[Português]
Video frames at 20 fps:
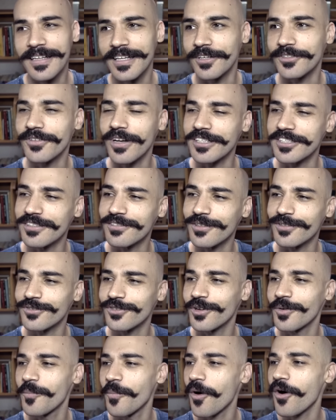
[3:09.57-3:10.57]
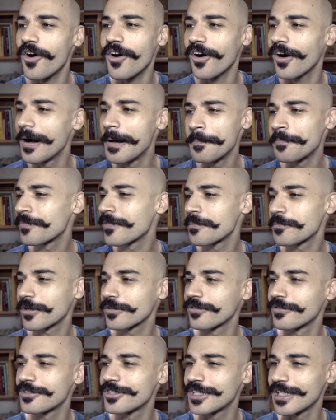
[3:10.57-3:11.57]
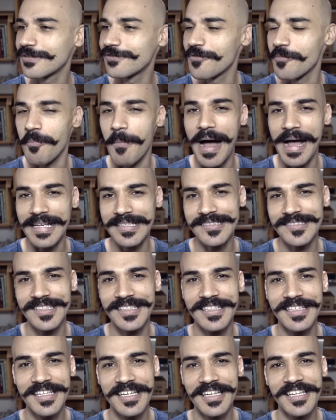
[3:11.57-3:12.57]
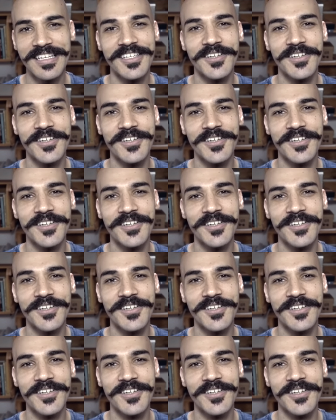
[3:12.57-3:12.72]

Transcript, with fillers: eu tô achando que eu tô mó produtivo, master,